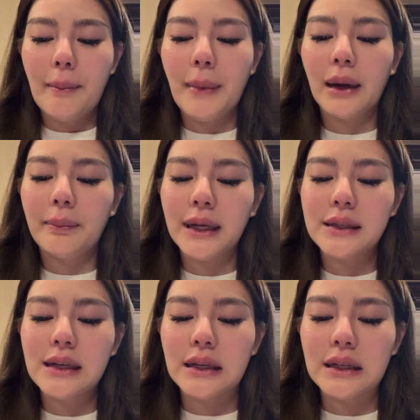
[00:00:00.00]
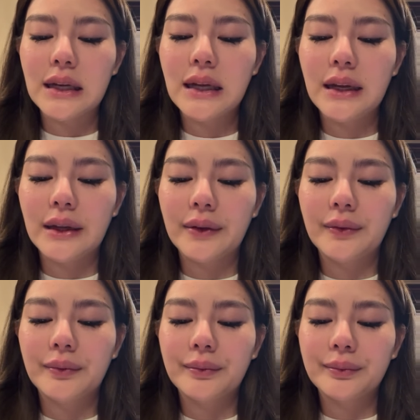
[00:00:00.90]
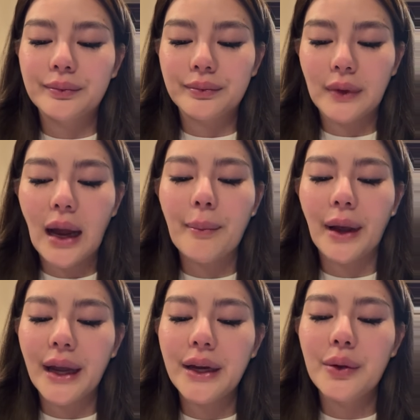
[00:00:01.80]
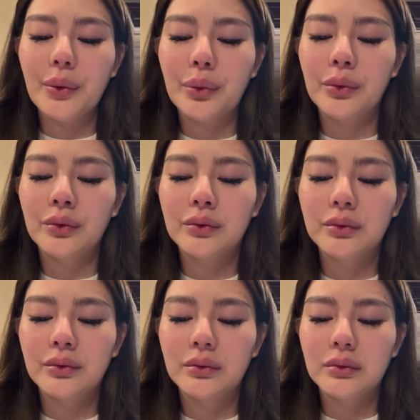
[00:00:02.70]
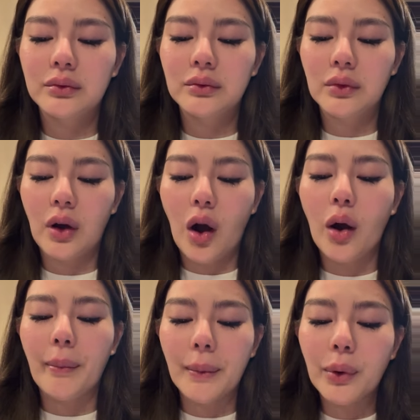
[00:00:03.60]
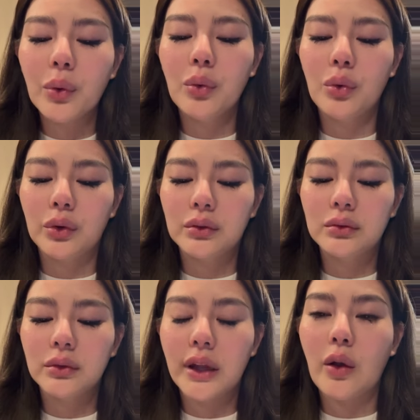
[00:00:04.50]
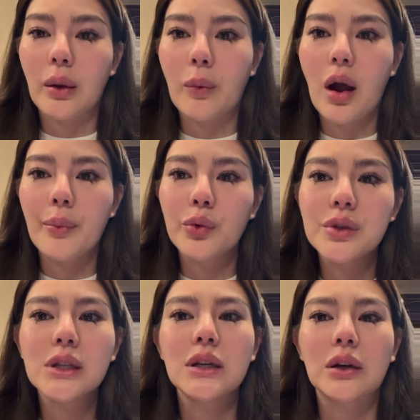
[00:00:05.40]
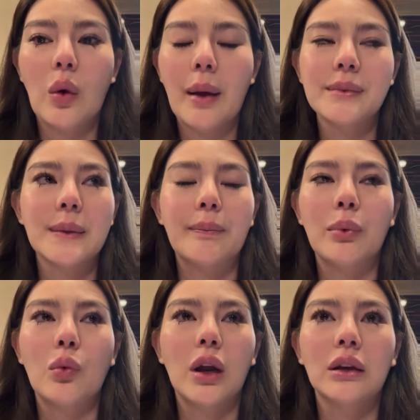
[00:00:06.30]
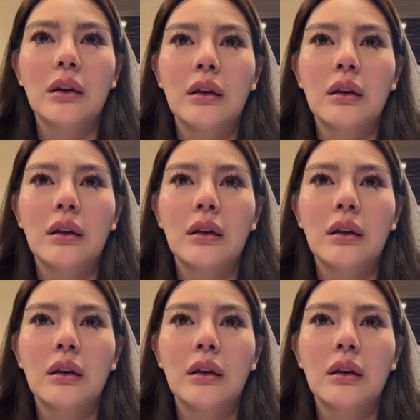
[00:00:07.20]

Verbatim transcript: มันเป็นสิ่งที่ทำให้ดิวออกมาพูดเกี่ยวกับความรู้สึกความเจ็บปวด